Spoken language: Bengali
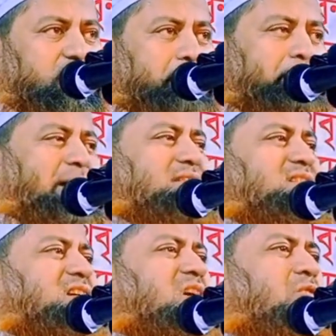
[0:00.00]

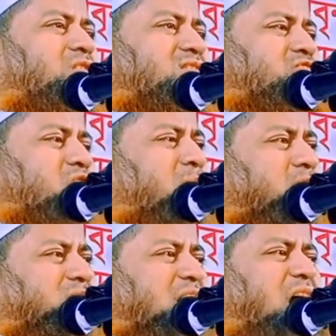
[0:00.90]
বাচ্চাটাও হয়েছে
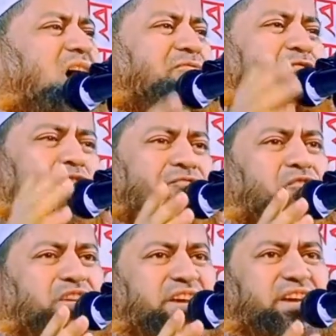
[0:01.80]
চমৎকার
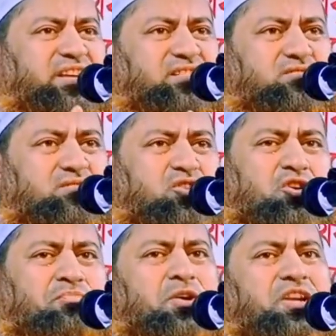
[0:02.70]
ফুটফুটে
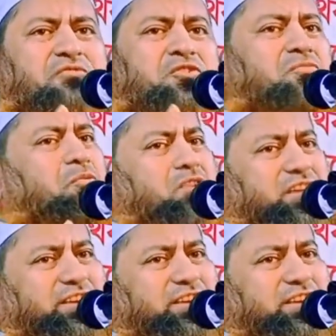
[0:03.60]
ছটপটে ফুটফুটে